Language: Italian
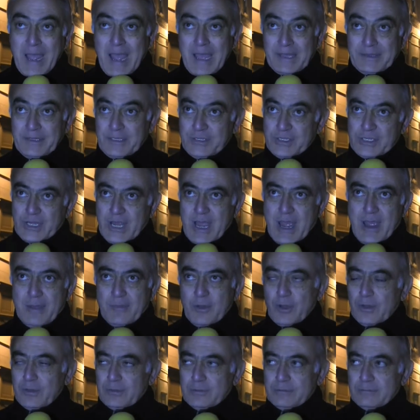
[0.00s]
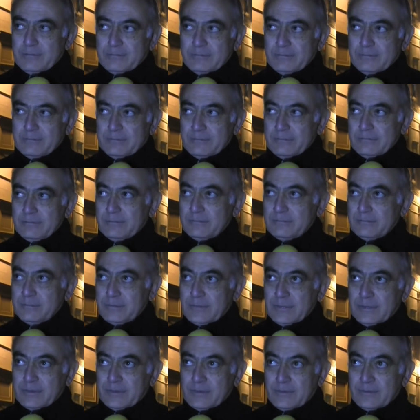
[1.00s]
Ma diciamo, mm,
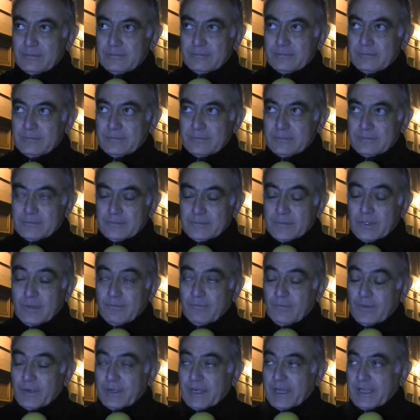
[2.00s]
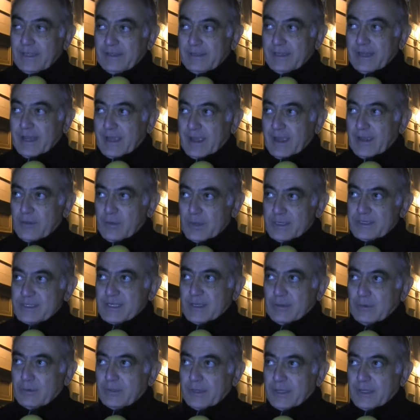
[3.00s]
mm, non vorrei dire che
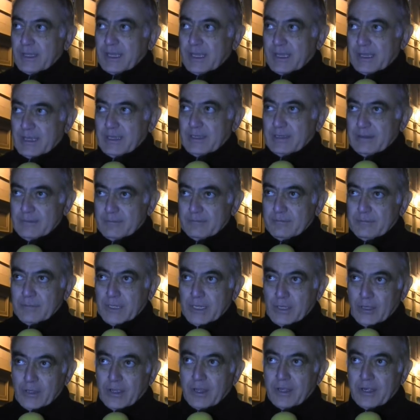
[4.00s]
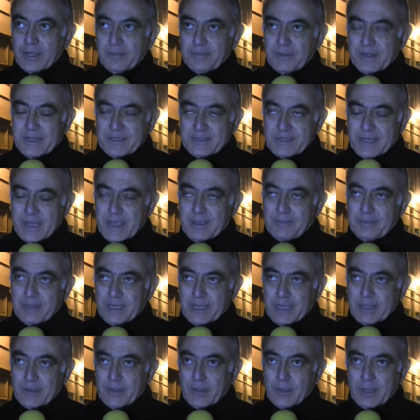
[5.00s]
questo è uno dei migliori
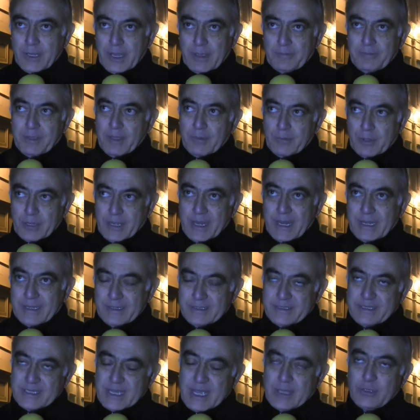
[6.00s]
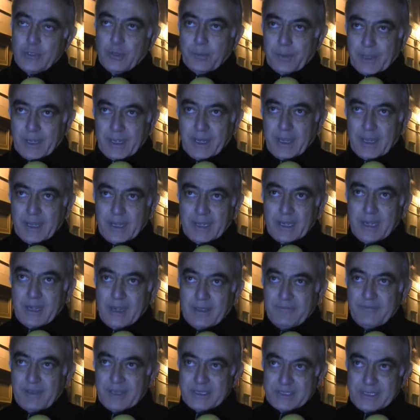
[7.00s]
presepi che noi abbiamo organizzato perché
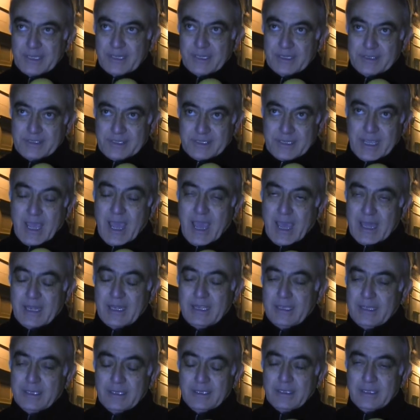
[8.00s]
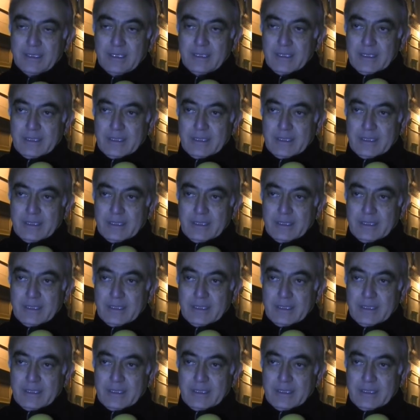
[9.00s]
nella fase iniziale,